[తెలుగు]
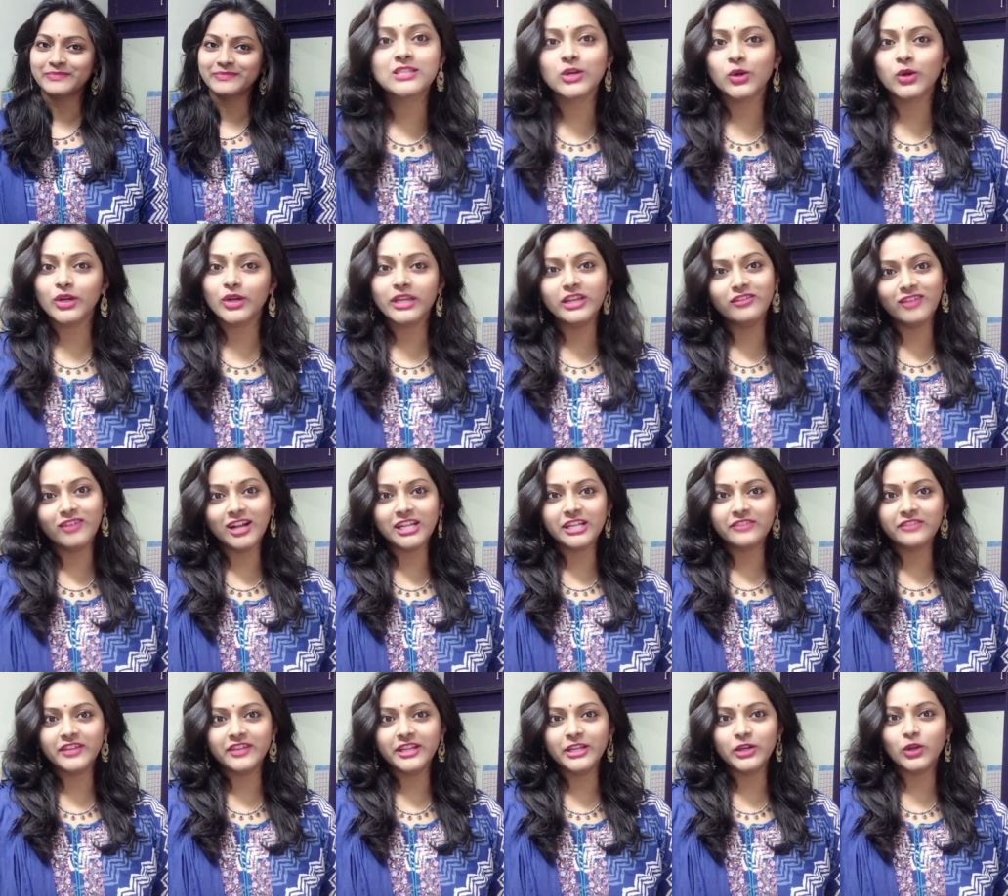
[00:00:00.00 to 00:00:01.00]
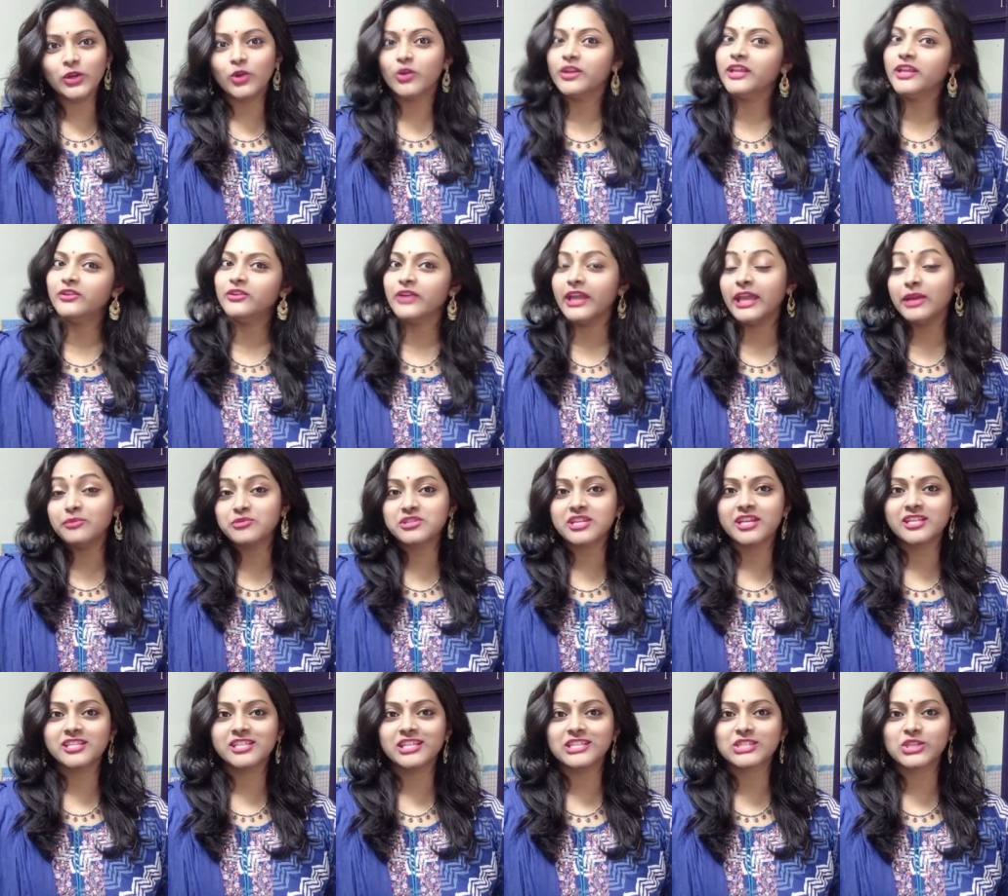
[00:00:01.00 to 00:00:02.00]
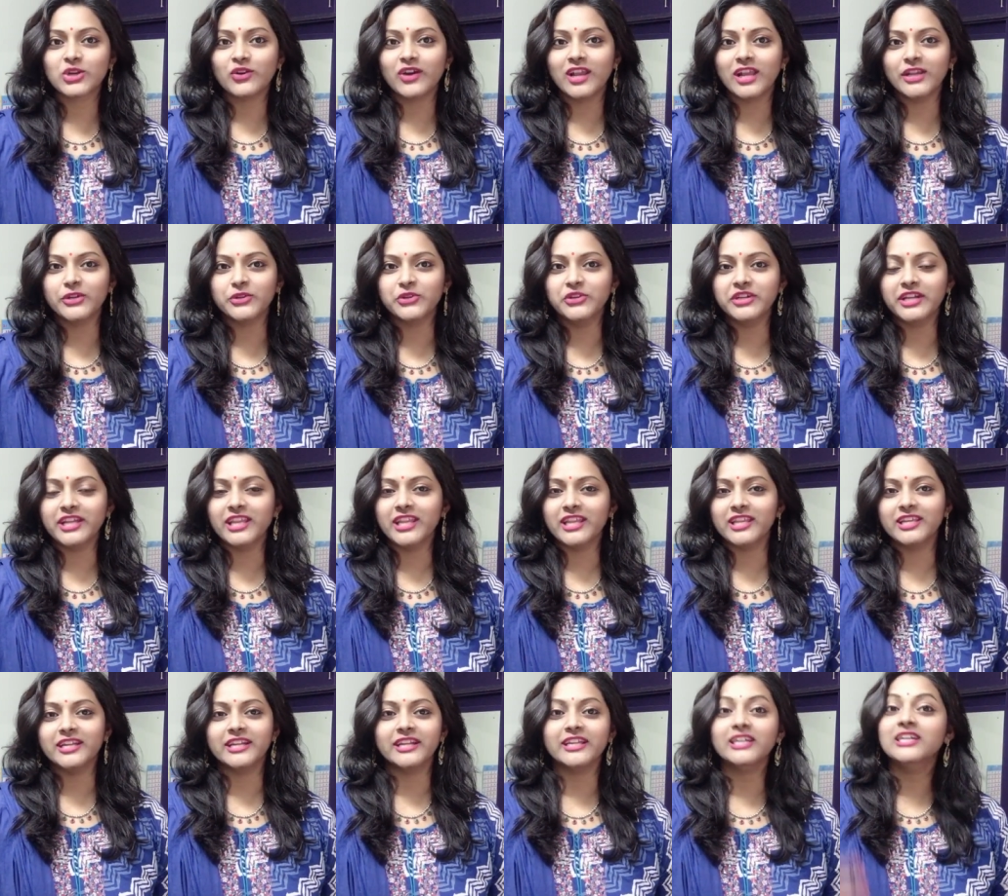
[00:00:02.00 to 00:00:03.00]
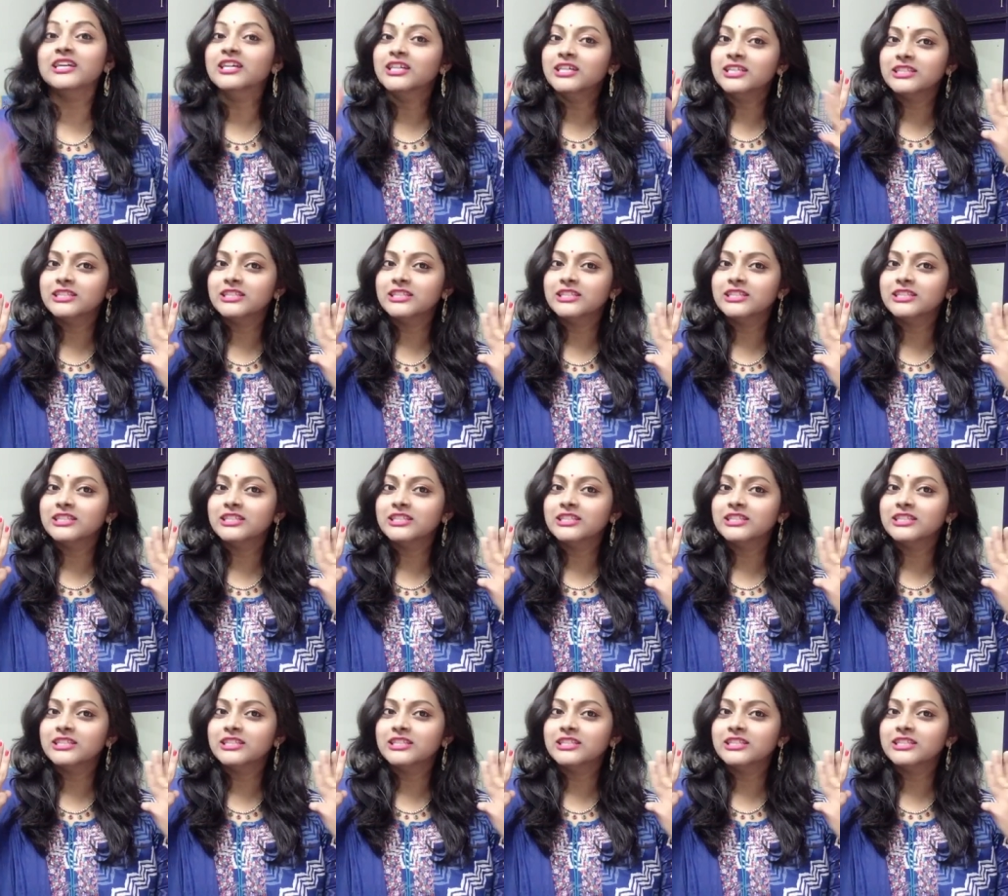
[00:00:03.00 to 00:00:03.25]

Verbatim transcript: సో ఇవాళ వీడియోలో నేను ఏం షేర్ చేసుకోవాలనుకుంటున్నానంటే